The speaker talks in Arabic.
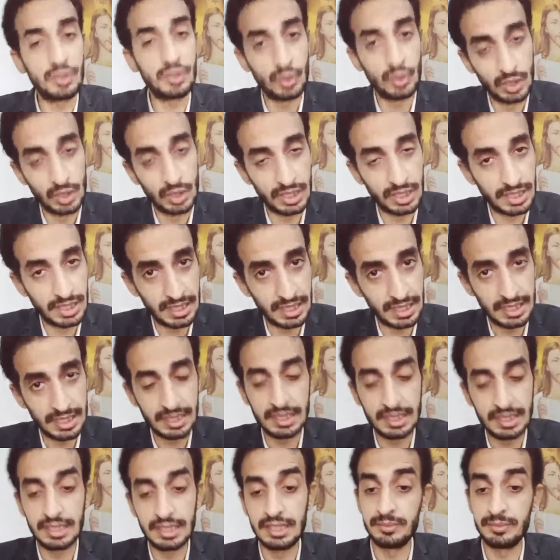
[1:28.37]
قلنا
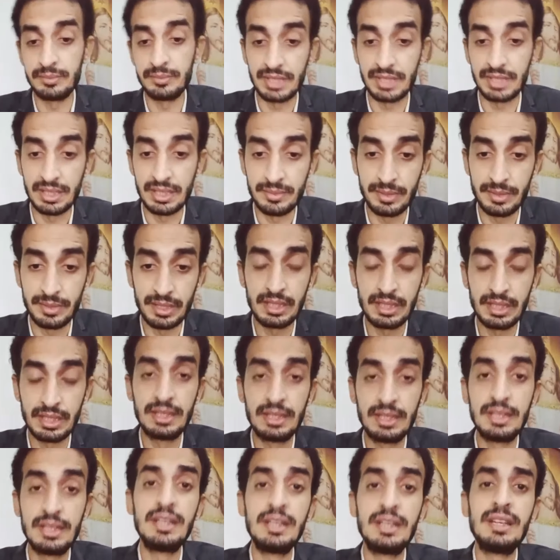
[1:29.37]
اللي متابع
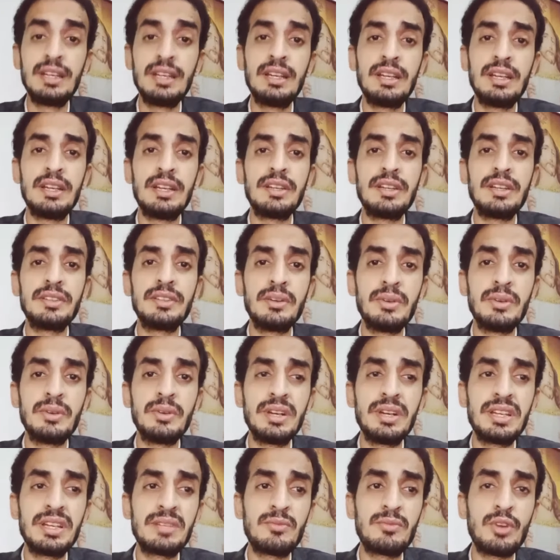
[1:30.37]

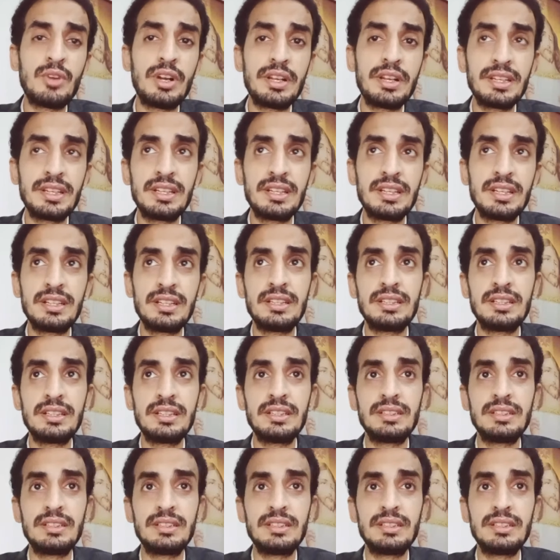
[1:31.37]
الدوائر معينة